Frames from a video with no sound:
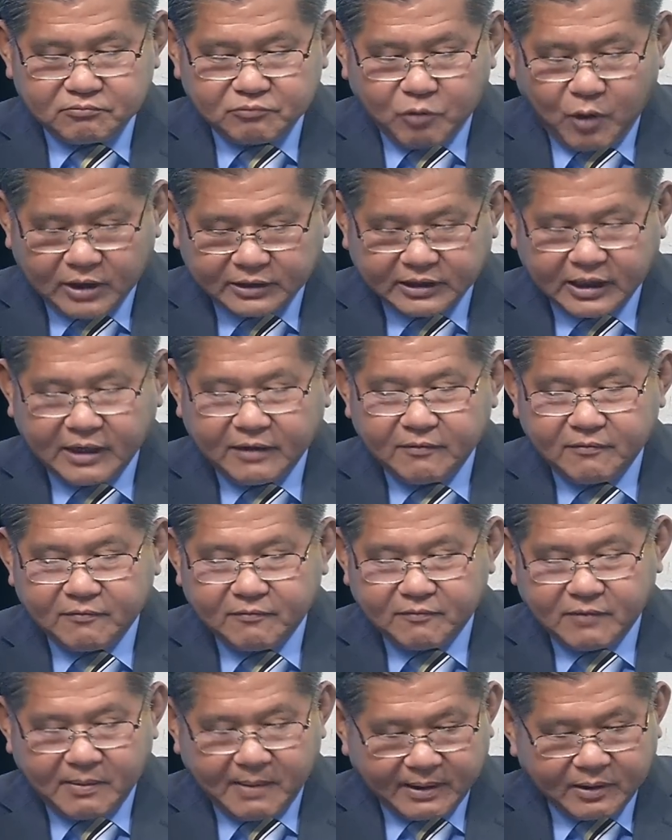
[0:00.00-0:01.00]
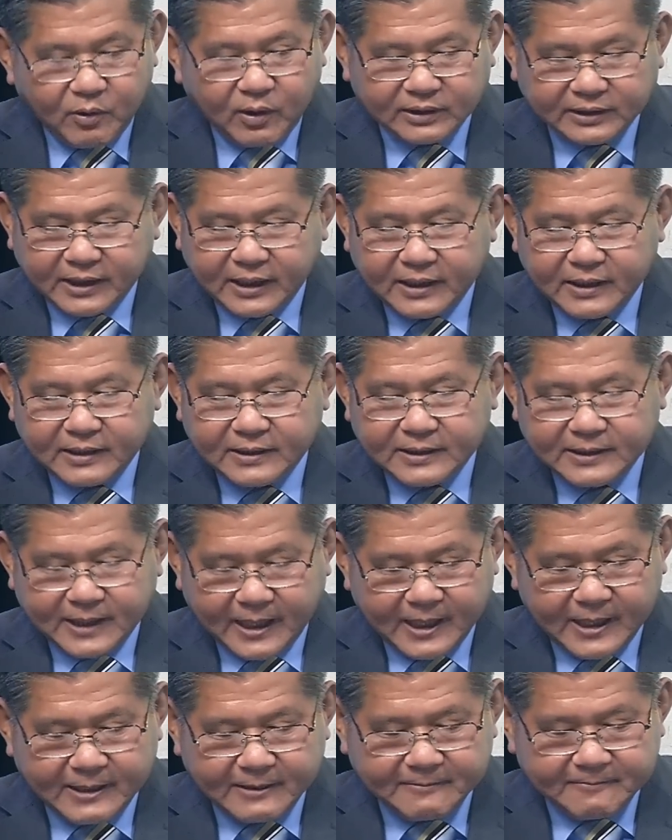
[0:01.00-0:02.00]
hỏa tiễn và bắn hỏa tiễn như
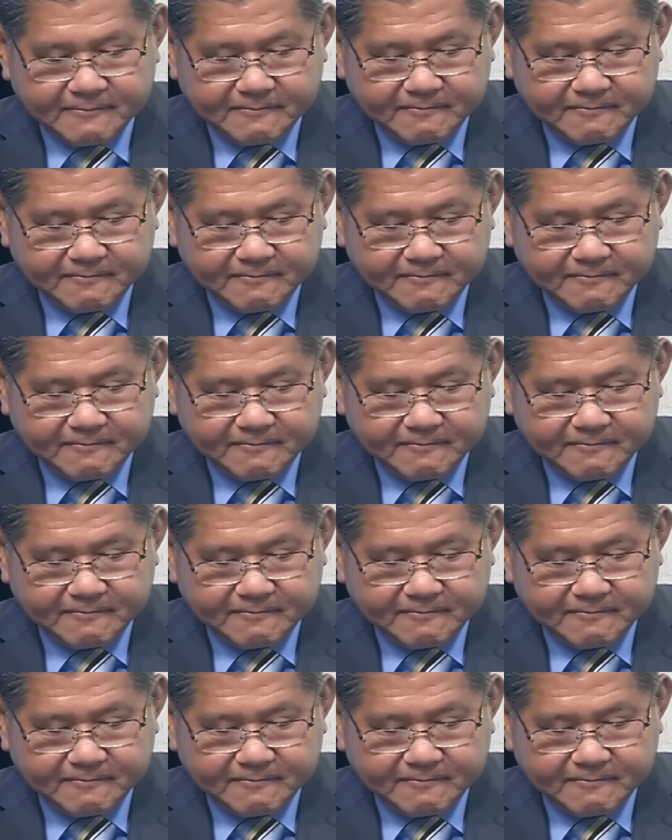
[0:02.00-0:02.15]
thế